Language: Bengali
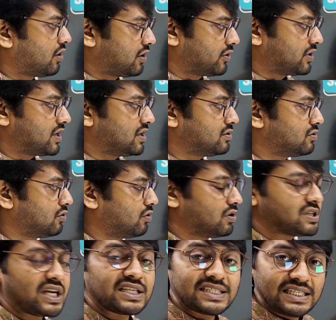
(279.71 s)
অনেকে ইগনোর করো
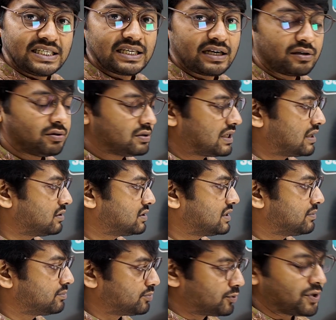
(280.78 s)
যারা শিখে রাখো তারা হচ্ছে
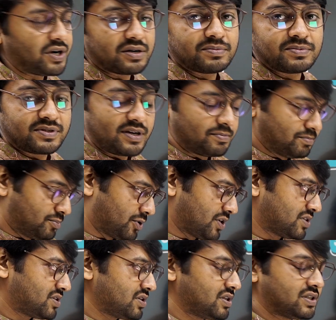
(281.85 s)
বোর্ডের স্রেফ
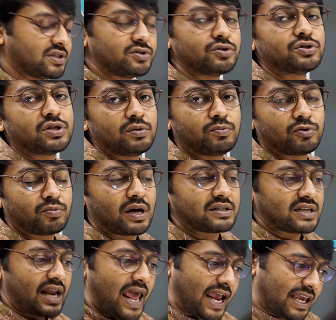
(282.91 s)
বোর্ডের সৃজনশীল পড়বে আর
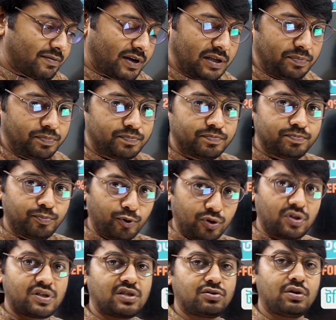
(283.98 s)
যারা একেবারেই
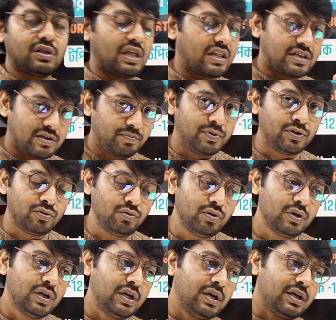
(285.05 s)
পড়তে যাচ্ছ না তাদের হিসাব ভিন্ন
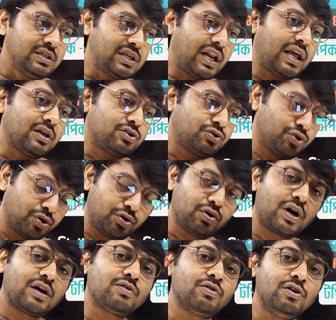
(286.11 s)
যারা
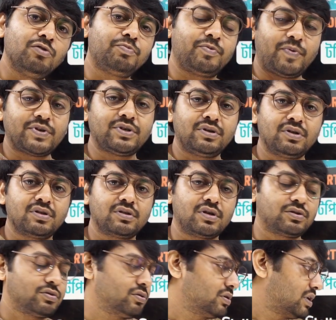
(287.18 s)
ছোটোখাটো হলেও প্রিপারেশন নিতে
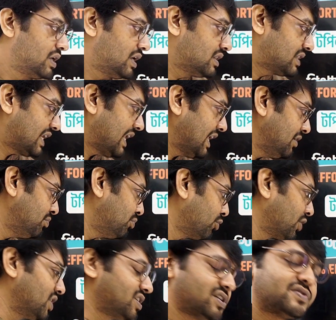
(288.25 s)
চাচ্ছ তারা এই
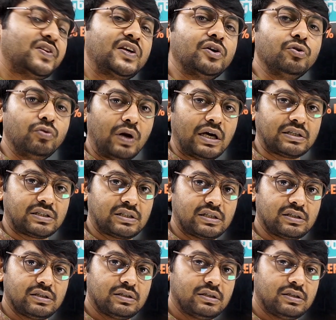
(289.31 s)
বোর্ডে যে সিকিউগুলো আসছে